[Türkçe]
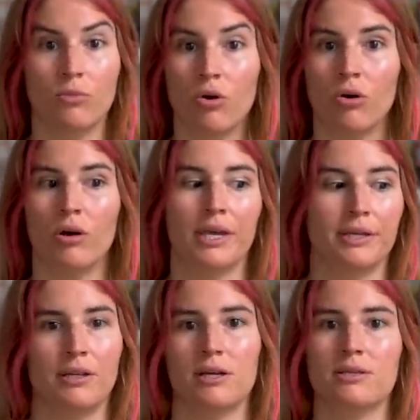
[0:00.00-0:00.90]
O,
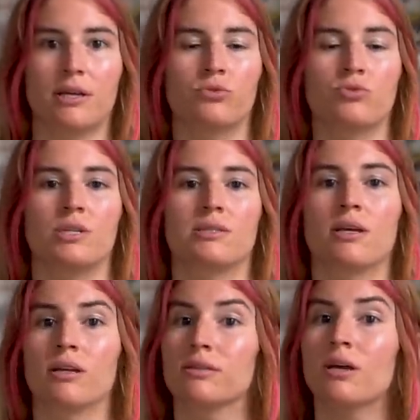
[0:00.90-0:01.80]
Engin Altan Düz
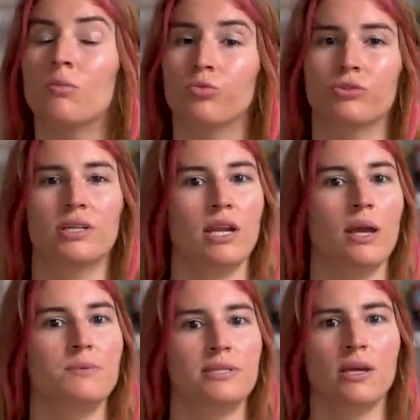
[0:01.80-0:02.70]
Yatan, Bunların
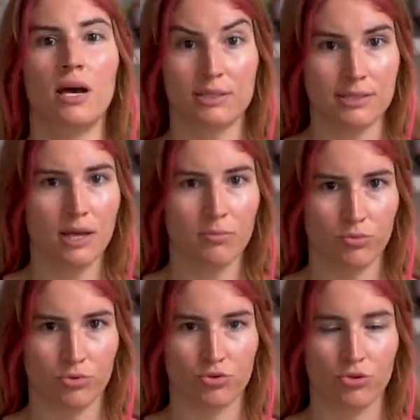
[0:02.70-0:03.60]
hepsi Aslan
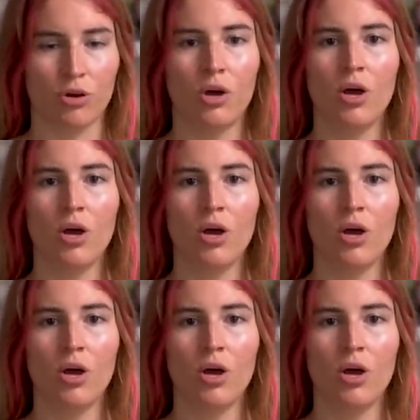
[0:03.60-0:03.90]
Burcu.